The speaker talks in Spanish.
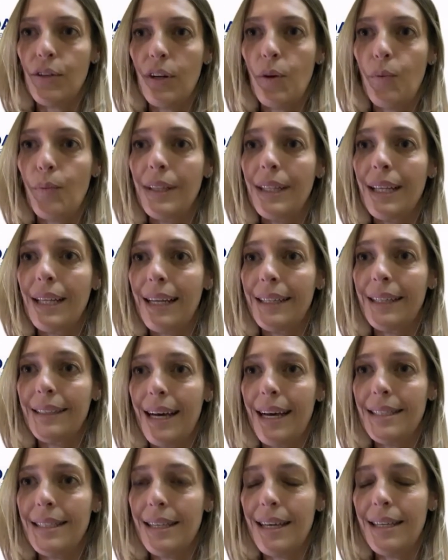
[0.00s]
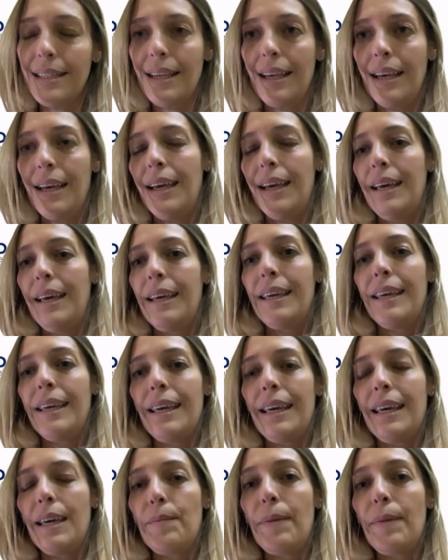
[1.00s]
aumentan las tasas
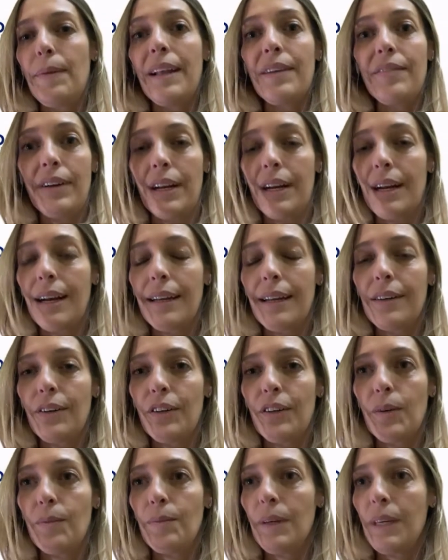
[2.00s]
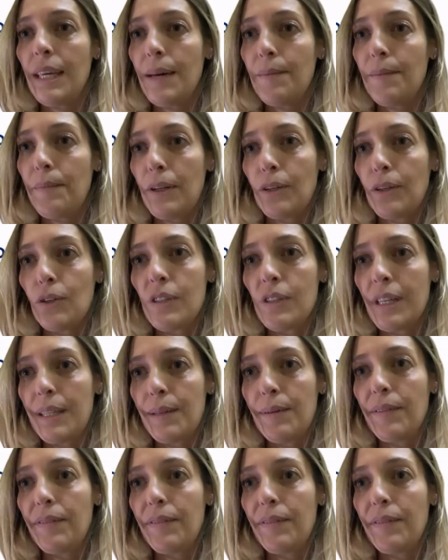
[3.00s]
eh, para frenar la economía, pero con sistemas